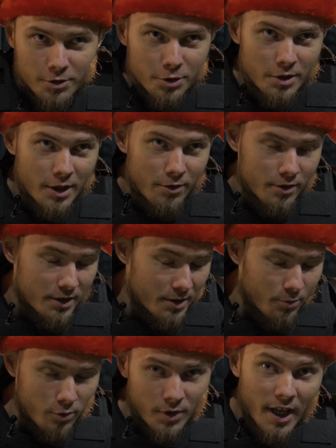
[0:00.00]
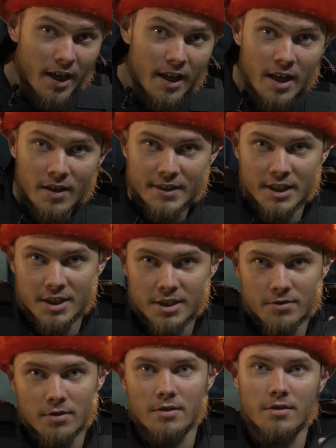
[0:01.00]
Ну, что такое? Типа, у меня вся
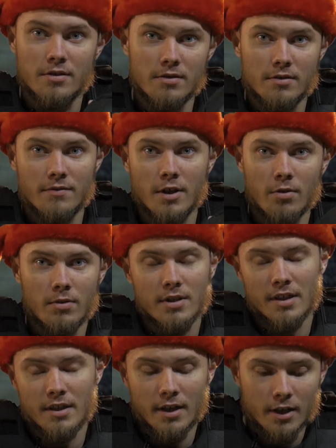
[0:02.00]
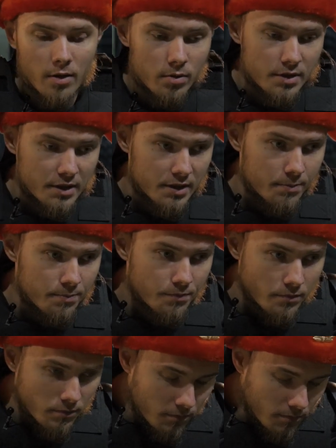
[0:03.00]
жизнь вот э, вокруг этой игры крутится.